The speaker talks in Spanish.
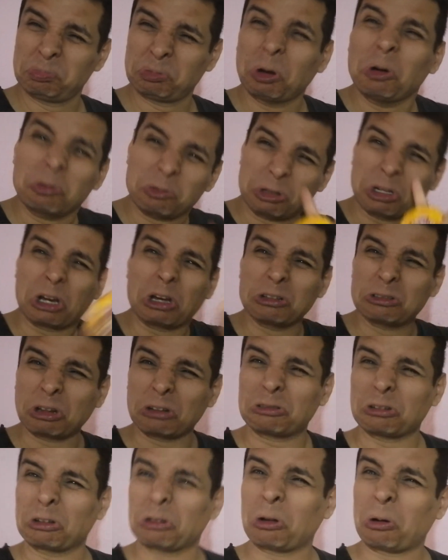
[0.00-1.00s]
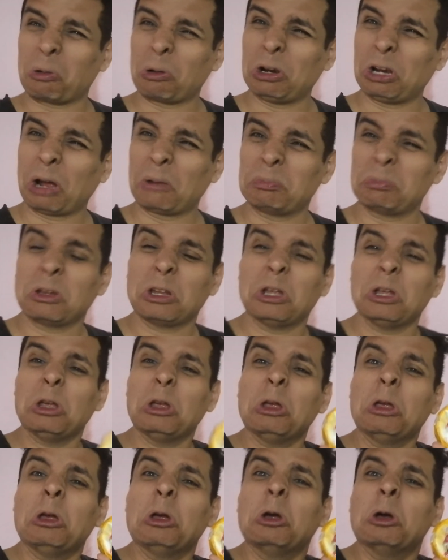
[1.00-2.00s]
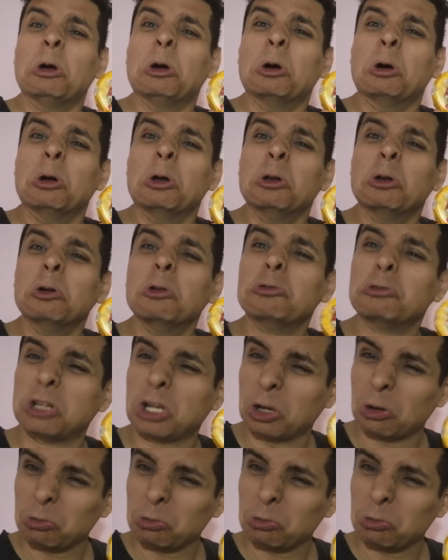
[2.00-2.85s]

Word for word: ¿Usted qué está haciendo, William? usted